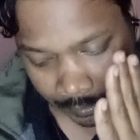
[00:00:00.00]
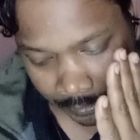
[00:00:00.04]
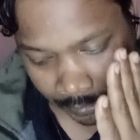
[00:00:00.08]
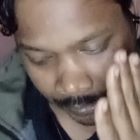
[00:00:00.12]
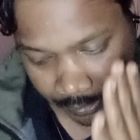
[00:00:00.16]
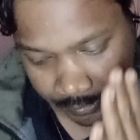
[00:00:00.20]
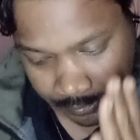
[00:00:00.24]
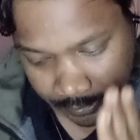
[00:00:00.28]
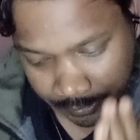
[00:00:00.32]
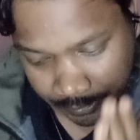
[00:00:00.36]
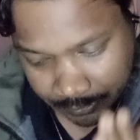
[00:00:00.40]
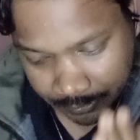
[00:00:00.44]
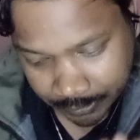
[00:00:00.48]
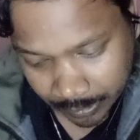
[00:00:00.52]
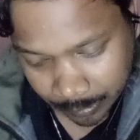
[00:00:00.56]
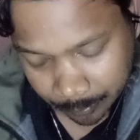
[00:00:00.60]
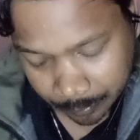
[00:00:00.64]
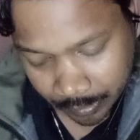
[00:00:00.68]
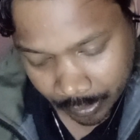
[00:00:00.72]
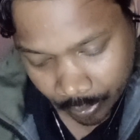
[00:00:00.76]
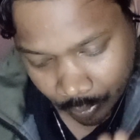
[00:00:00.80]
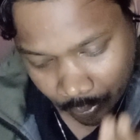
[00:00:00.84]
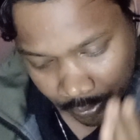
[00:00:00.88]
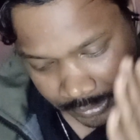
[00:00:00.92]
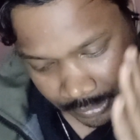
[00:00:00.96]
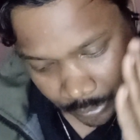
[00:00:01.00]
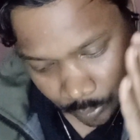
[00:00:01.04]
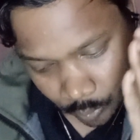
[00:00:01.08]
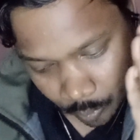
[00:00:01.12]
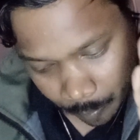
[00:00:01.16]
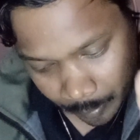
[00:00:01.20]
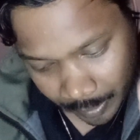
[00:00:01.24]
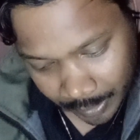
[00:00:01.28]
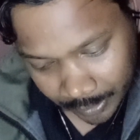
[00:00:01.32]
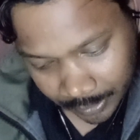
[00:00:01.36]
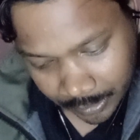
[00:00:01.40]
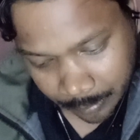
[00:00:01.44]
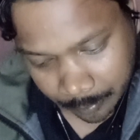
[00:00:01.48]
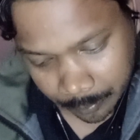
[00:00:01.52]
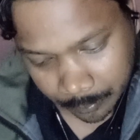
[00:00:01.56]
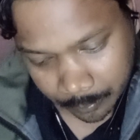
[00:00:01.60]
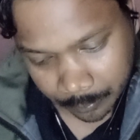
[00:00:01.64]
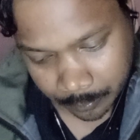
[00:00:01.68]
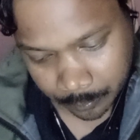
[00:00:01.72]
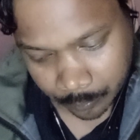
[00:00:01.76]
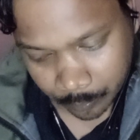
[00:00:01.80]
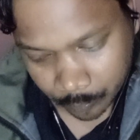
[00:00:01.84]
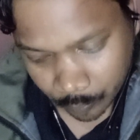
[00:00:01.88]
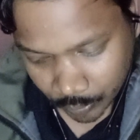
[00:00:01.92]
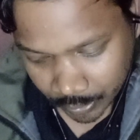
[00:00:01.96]
রাজা সাহেব কি করেছে কুমারকে
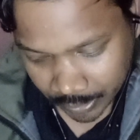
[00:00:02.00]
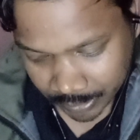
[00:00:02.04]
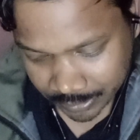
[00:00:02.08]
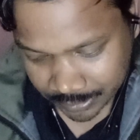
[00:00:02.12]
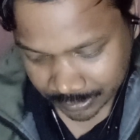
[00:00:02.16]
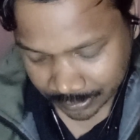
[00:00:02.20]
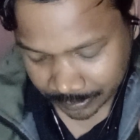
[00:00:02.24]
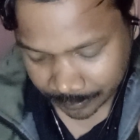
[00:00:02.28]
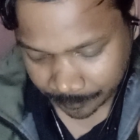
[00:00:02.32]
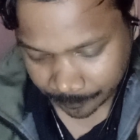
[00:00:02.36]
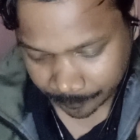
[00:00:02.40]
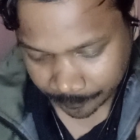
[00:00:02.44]
বকেছে